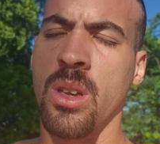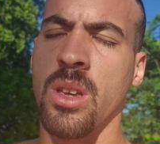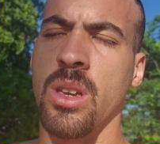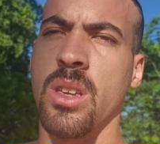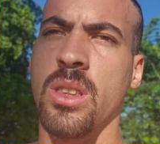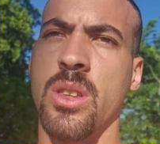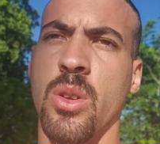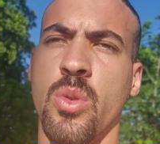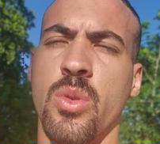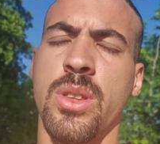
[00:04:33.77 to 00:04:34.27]

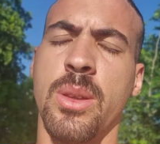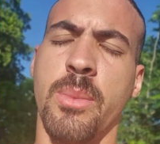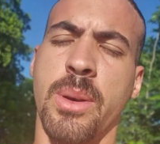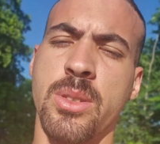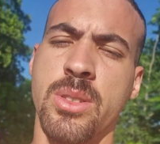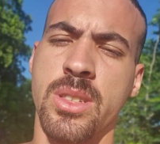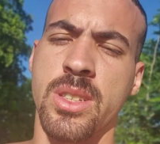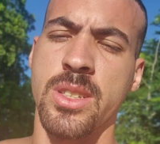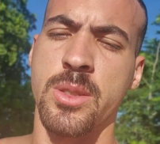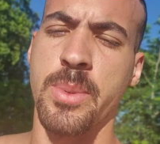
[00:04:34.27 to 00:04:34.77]
Então não tem
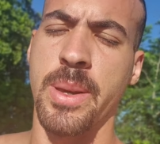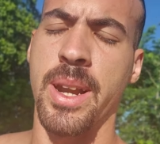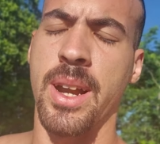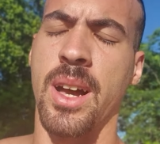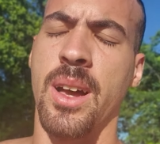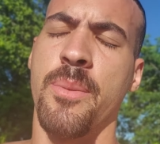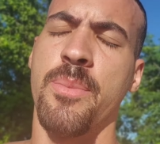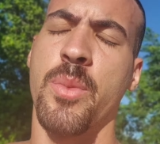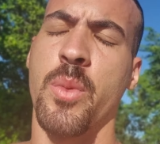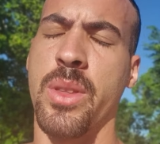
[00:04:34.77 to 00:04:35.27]
mais o que
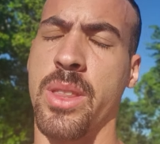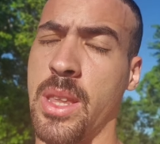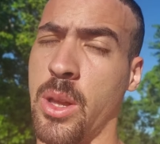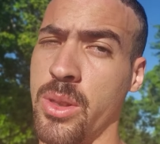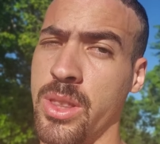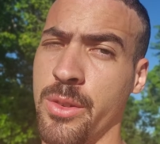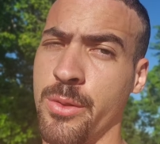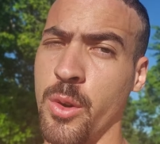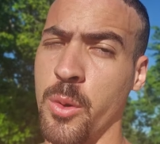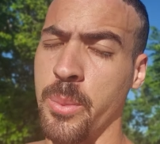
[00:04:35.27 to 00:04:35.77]
esperar, edital né? tá
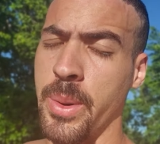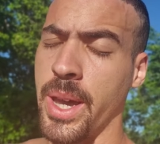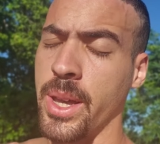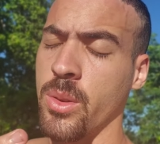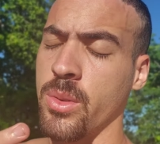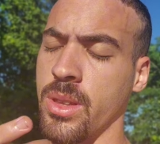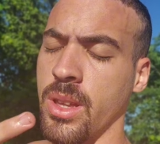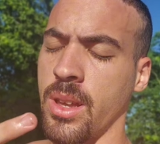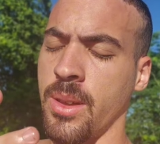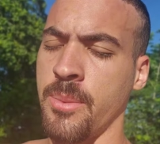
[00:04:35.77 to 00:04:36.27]
de nível
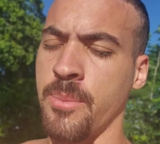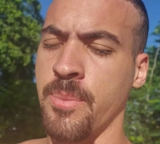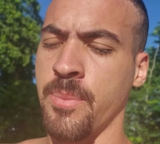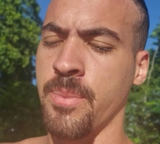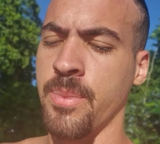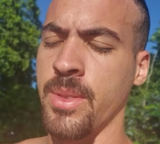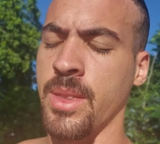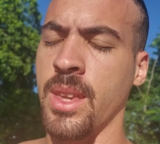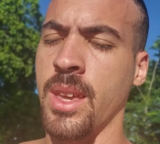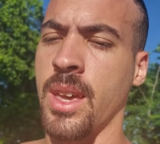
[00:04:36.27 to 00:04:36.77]
médio, tá?
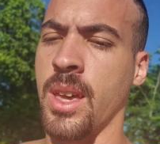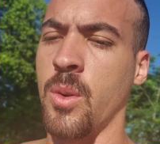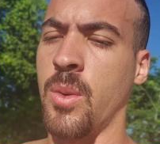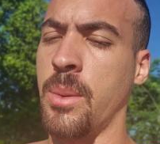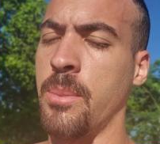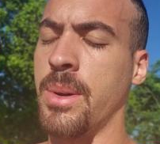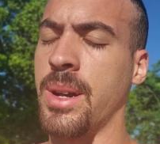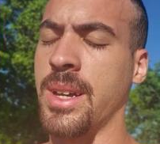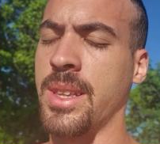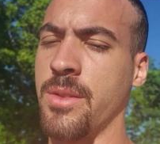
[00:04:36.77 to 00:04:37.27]
É
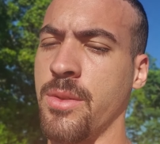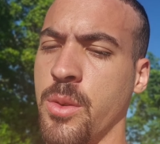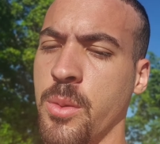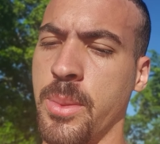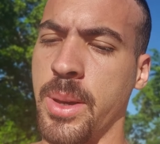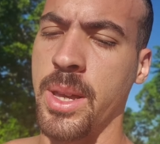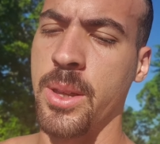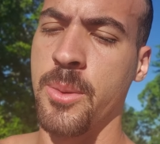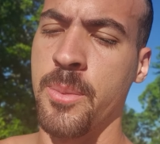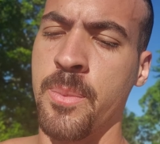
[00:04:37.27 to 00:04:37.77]
uma banca nível
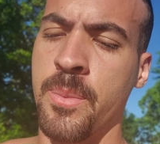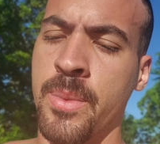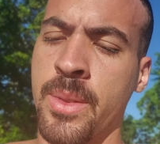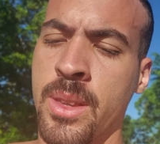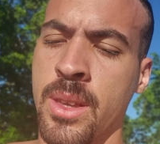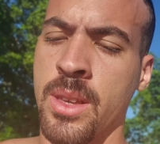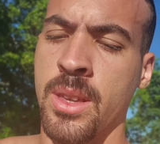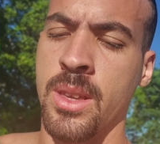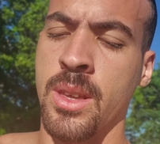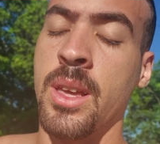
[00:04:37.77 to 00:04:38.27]
médio.
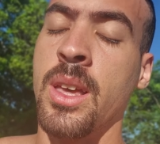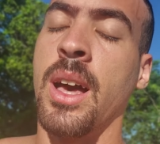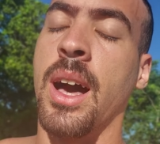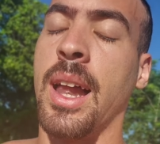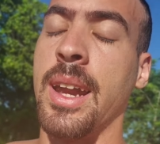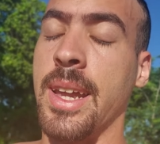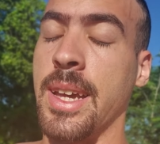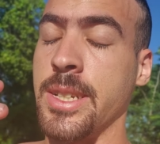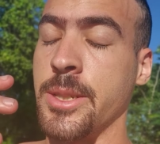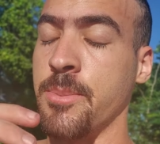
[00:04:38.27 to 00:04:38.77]

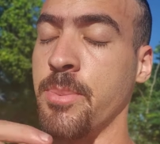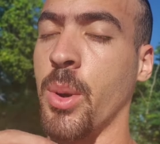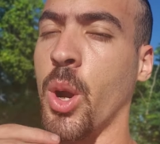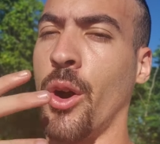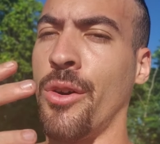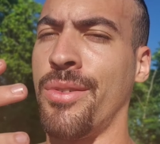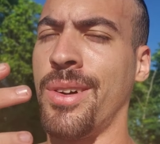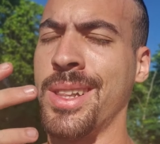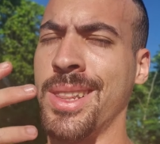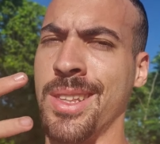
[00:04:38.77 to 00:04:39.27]
Aliás,
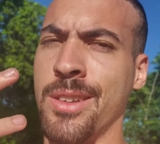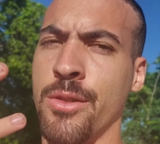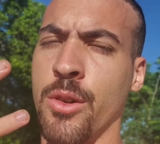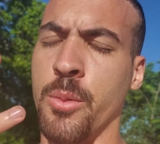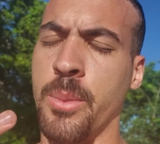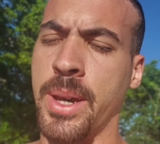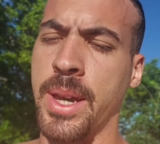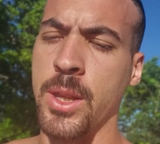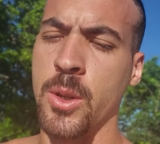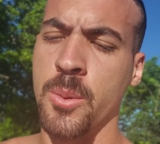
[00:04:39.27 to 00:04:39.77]
prova nível
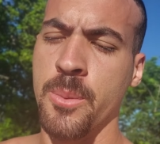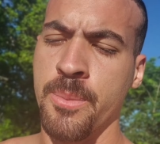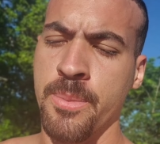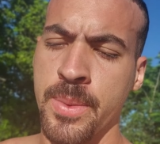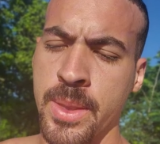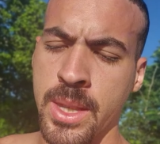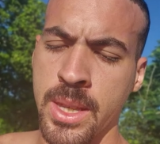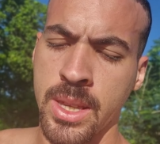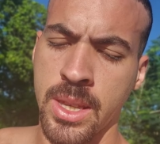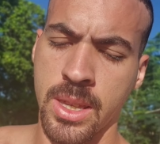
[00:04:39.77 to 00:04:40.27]
médio.
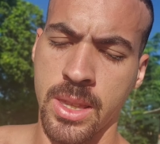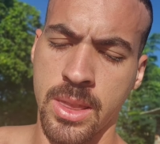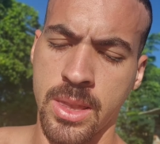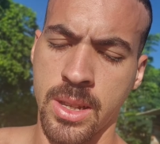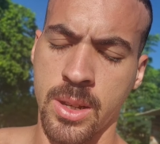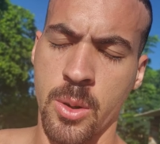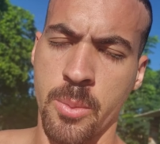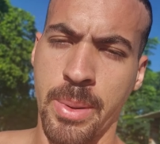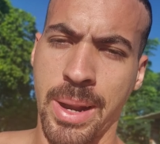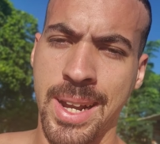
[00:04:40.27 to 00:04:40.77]

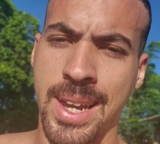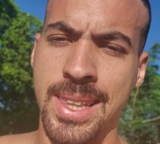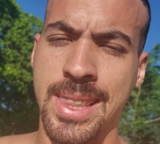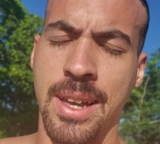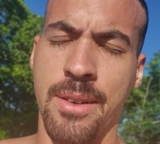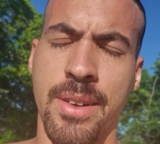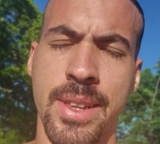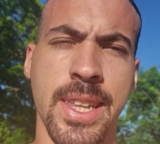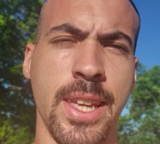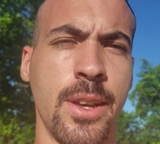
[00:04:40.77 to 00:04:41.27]
Então, para quem
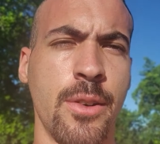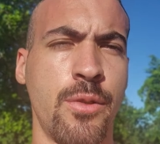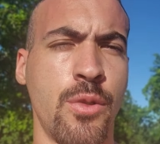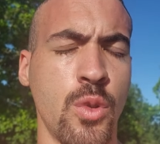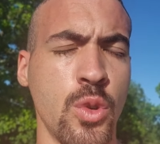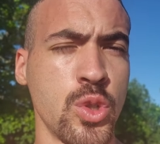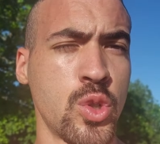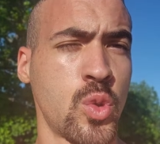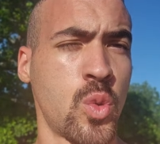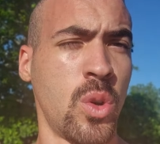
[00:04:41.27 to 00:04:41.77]
tava
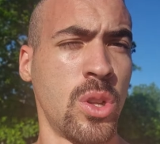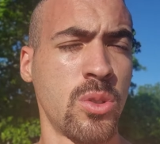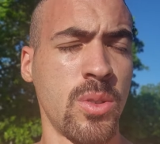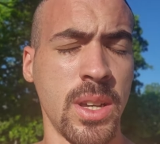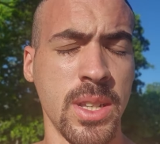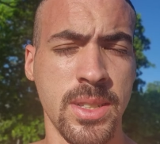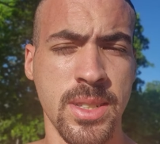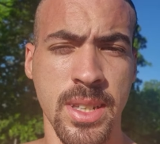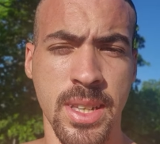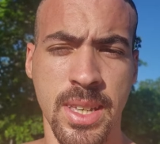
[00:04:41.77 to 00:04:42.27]
nervoso quanto
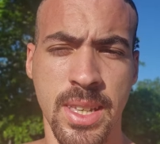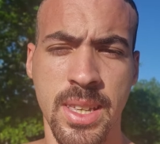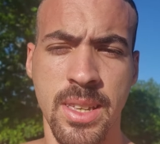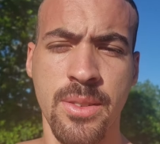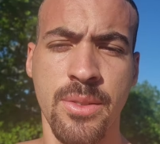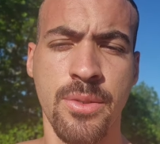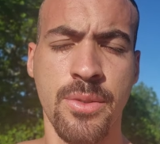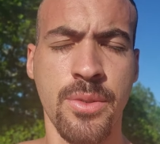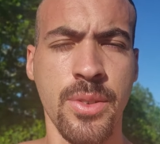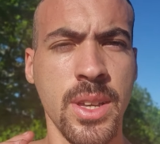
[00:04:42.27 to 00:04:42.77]
a isso aí,
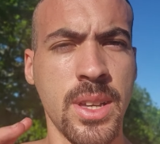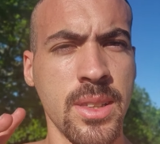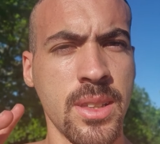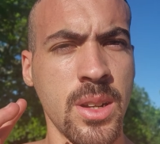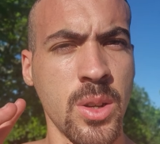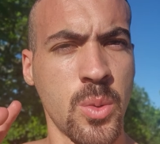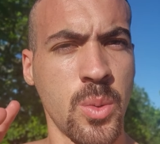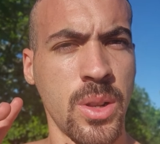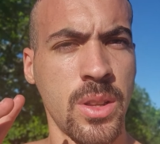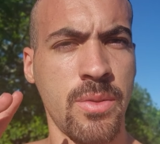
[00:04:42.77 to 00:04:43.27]
fica
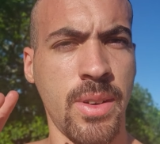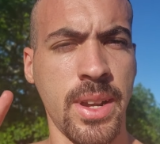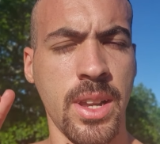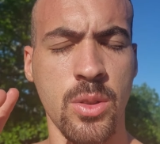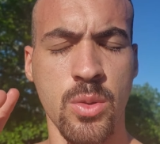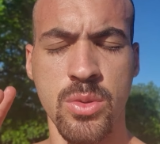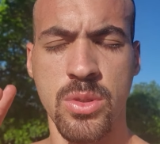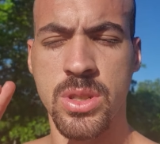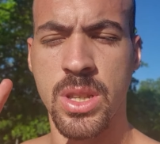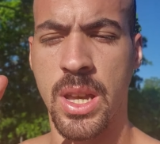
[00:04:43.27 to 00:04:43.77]
tranquilo que vai dar
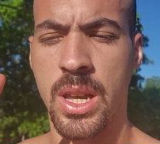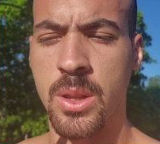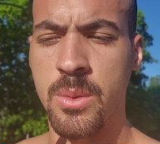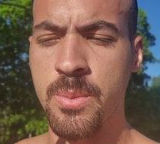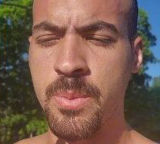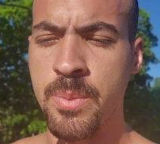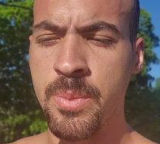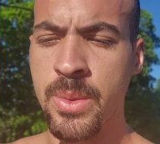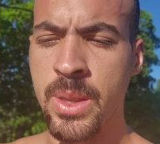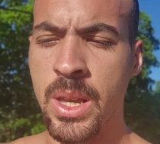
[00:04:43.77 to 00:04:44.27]
tudo certo.
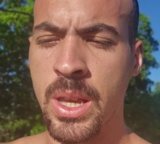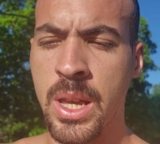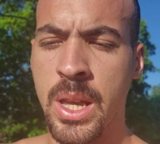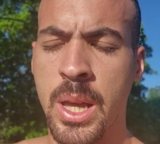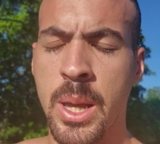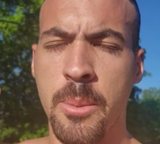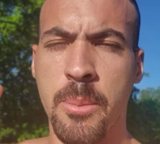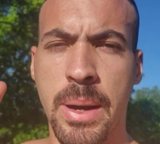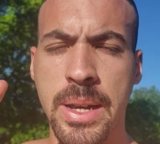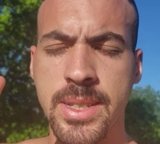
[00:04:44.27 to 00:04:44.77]

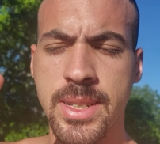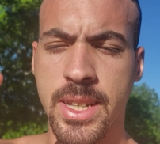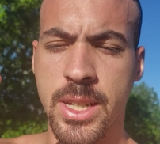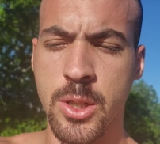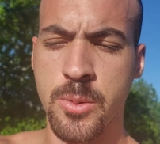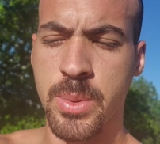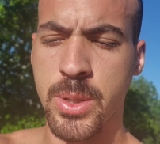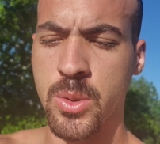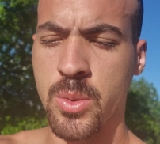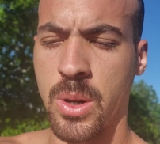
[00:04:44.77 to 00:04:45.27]
Mas é
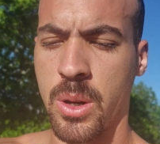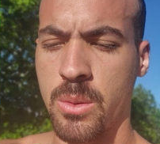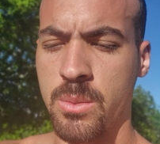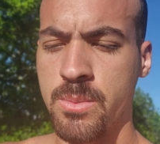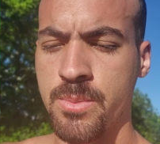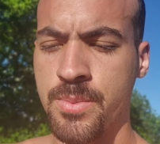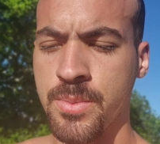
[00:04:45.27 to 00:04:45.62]
isso, pessoal.